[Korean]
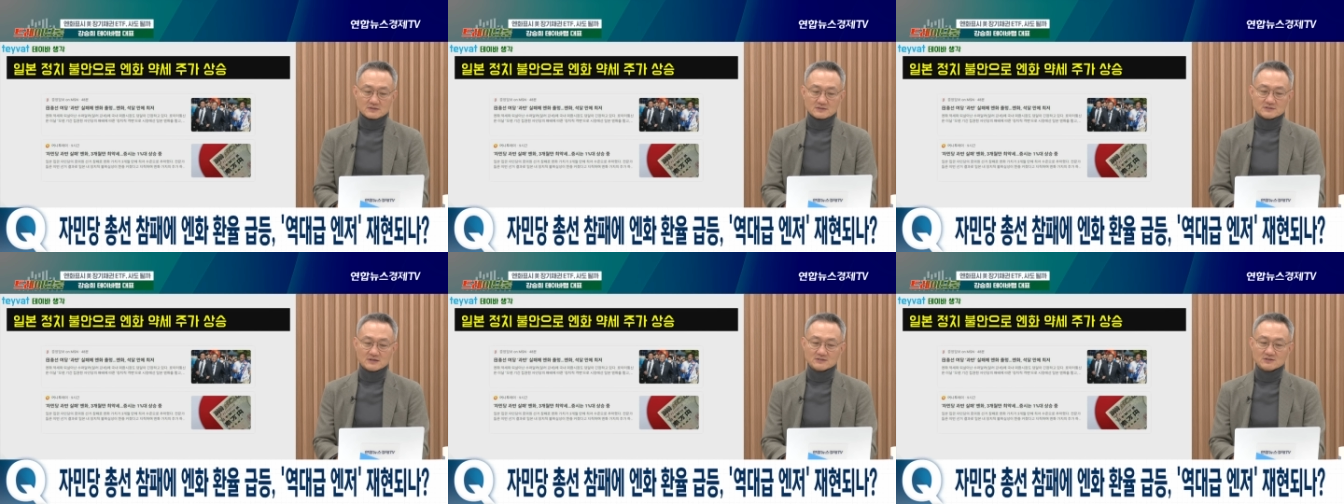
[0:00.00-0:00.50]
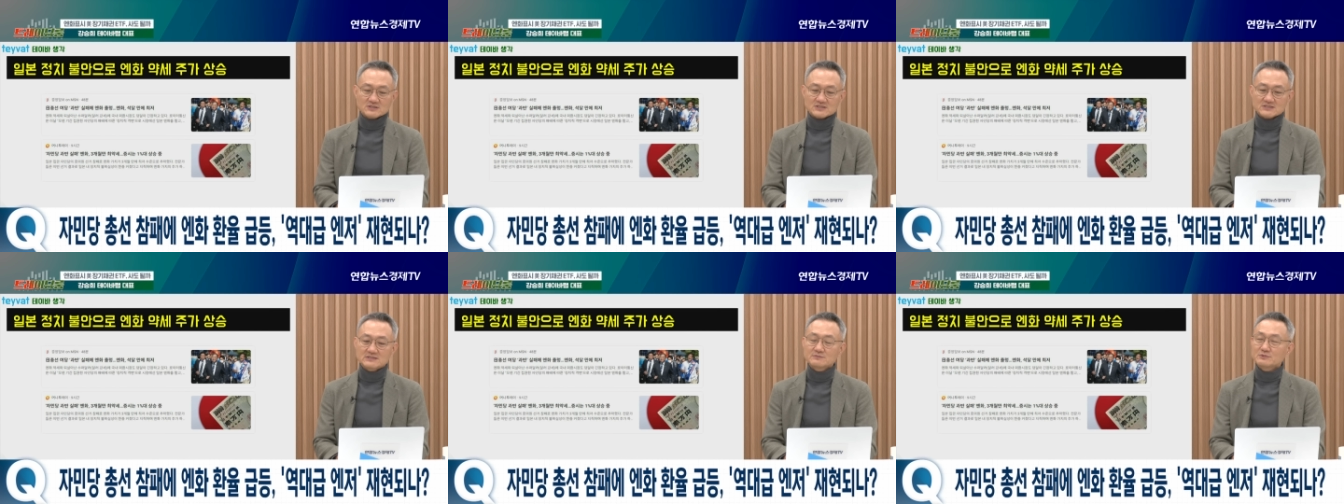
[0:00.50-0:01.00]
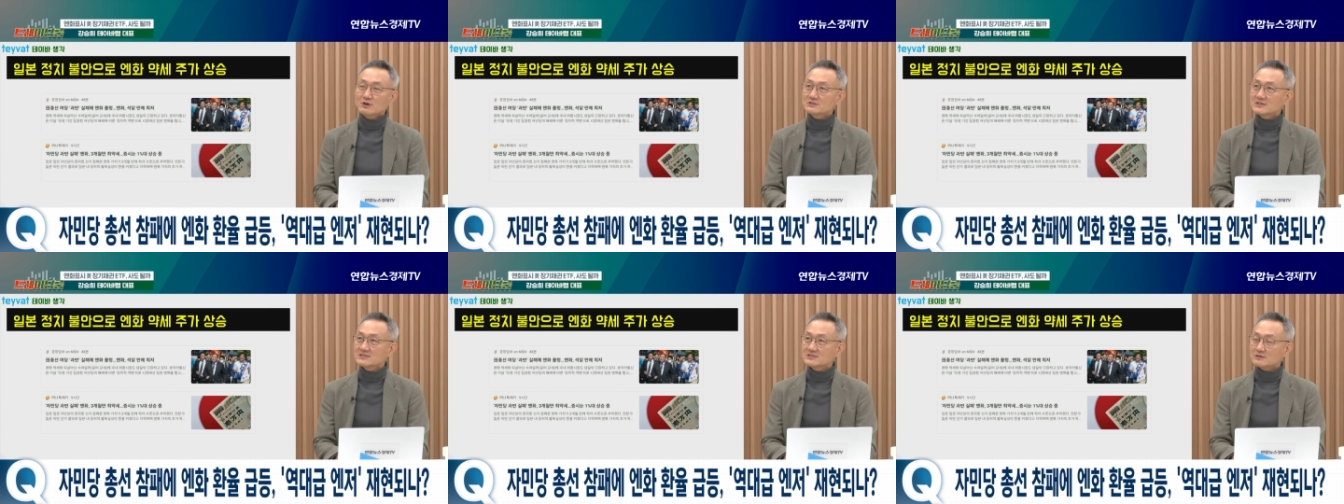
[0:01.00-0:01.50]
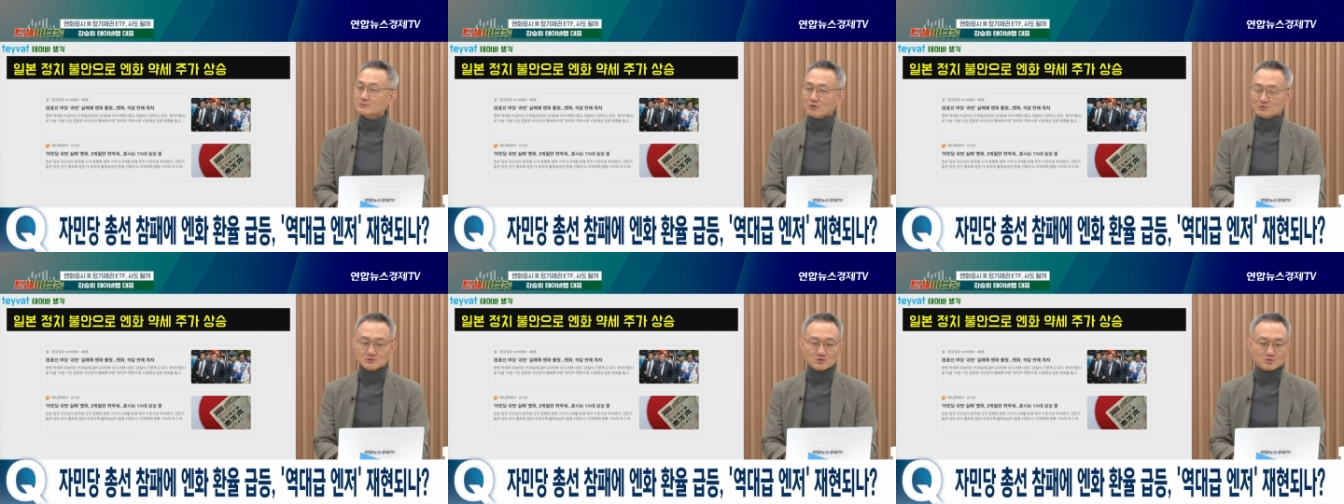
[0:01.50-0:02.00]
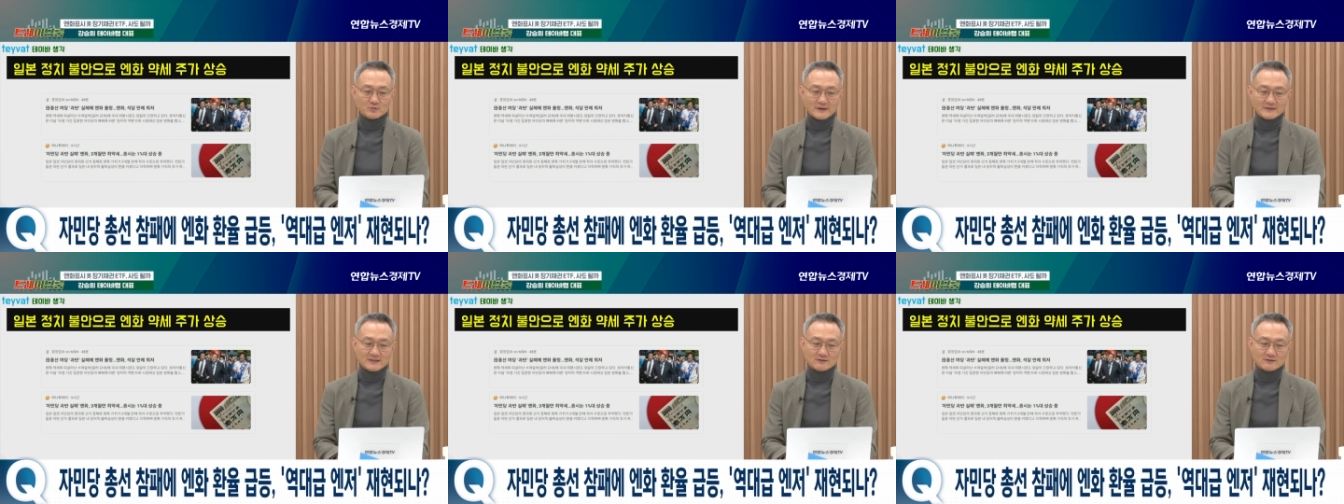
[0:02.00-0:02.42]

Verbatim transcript: 그래서 지금 현재 시점이 어느 정도 와 있나